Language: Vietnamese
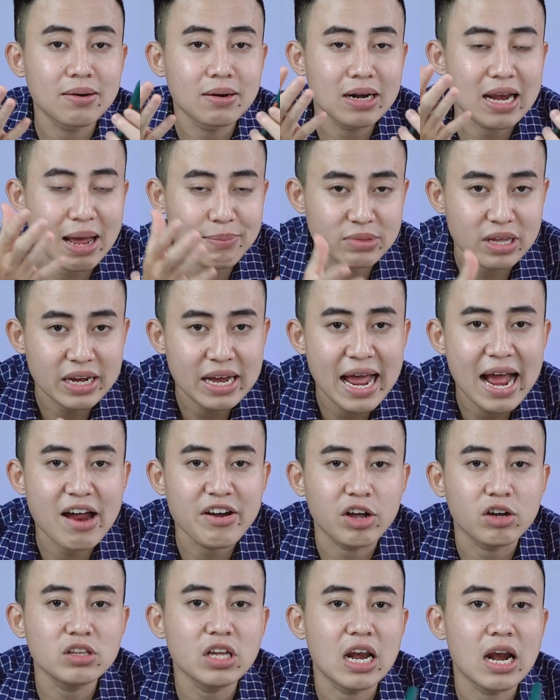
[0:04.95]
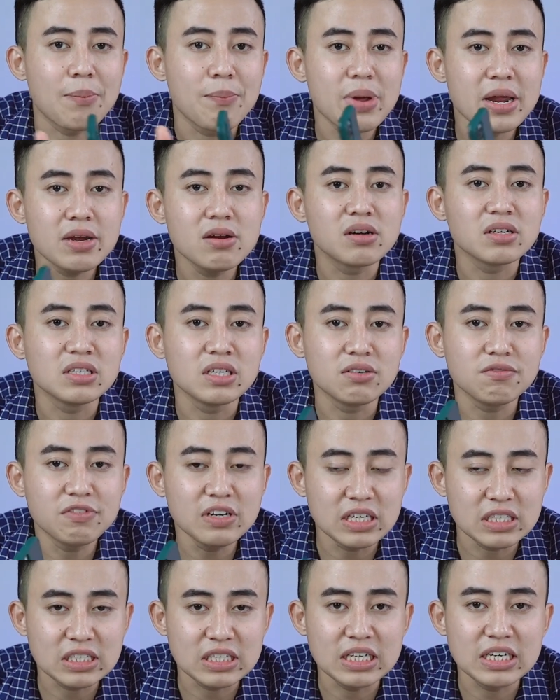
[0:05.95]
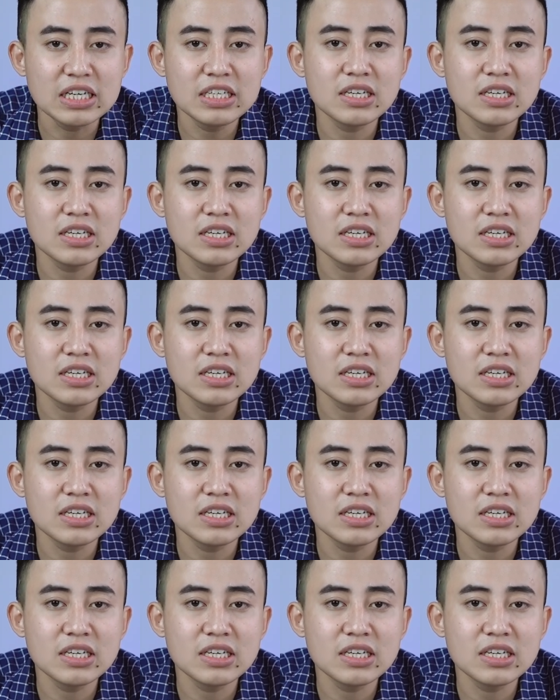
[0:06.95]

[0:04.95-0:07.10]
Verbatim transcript: làm thế nào để có thể là biết được những vị trí,